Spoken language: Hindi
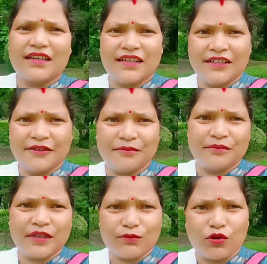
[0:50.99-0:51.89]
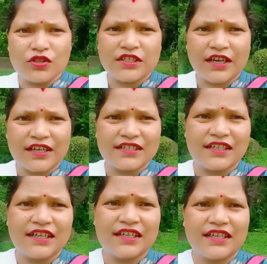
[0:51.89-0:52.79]
कि मेरा बहुत सारा
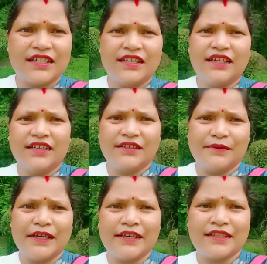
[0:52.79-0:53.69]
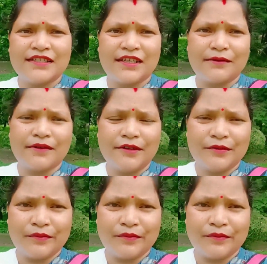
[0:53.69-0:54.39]
रीज़न है कि मैं हिंदी से मैं,